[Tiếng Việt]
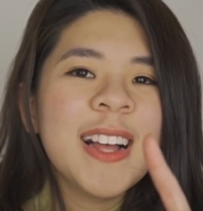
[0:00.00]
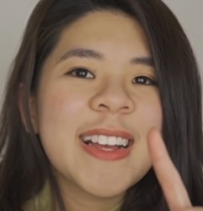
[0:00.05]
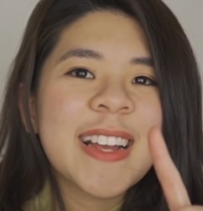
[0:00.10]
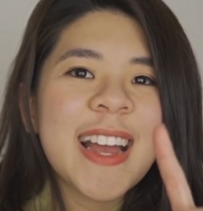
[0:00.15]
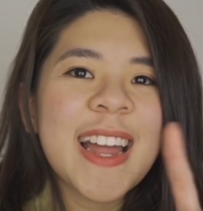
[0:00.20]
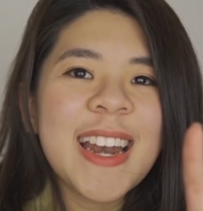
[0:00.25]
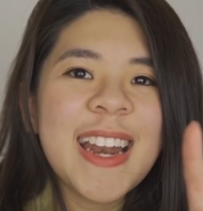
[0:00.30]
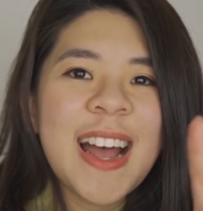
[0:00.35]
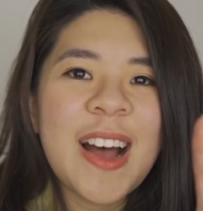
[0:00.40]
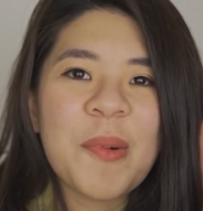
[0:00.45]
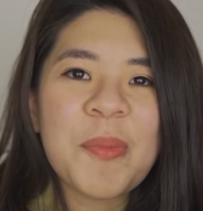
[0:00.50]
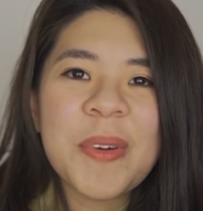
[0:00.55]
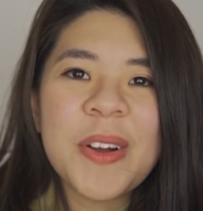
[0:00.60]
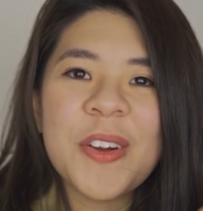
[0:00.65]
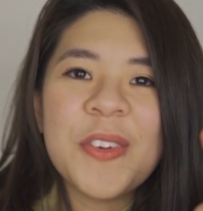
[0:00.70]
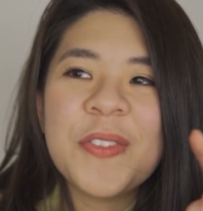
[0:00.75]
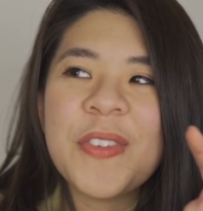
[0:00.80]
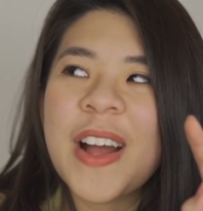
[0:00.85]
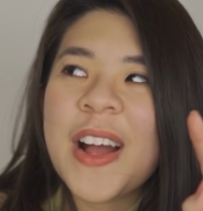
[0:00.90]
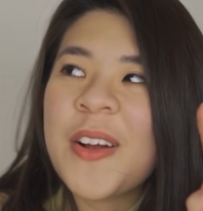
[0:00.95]
cách học
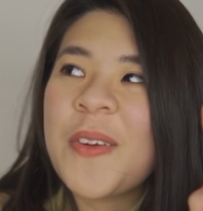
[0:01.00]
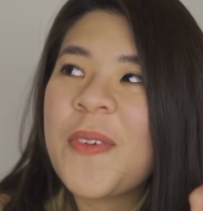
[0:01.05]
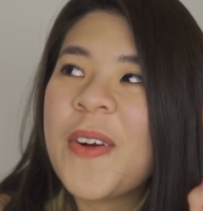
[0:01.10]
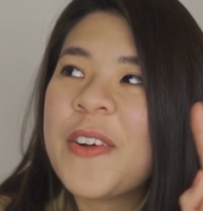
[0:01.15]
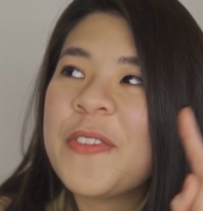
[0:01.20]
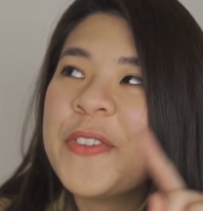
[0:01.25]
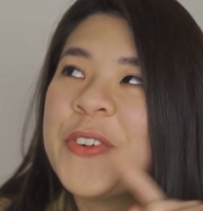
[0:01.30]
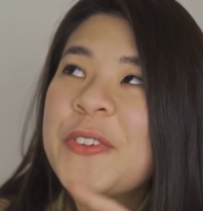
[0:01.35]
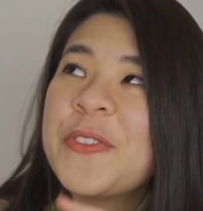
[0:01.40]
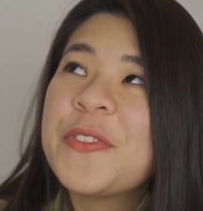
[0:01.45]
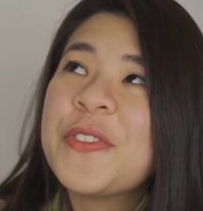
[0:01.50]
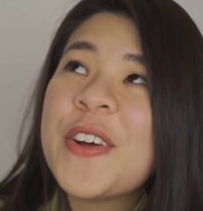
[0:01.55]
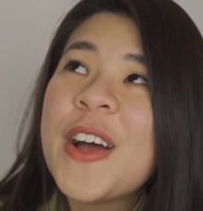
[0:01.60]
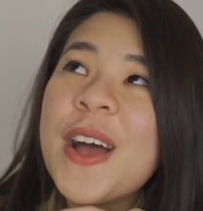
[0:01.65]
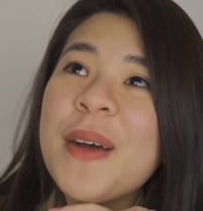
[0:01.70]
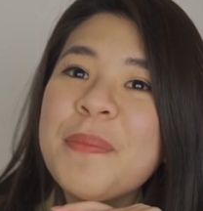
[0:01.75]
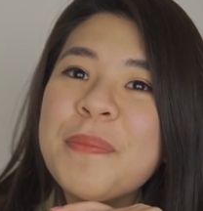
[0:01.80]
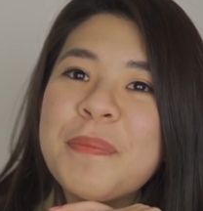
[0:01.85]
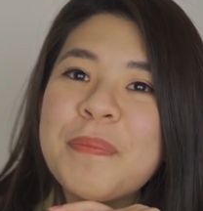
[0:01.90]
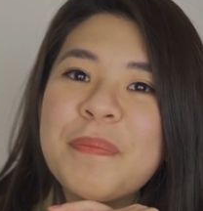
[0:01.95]
ngữ văn qua phương
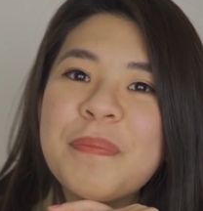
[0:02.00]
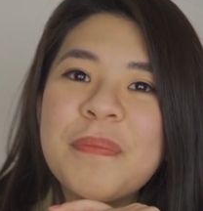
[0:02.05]
pháp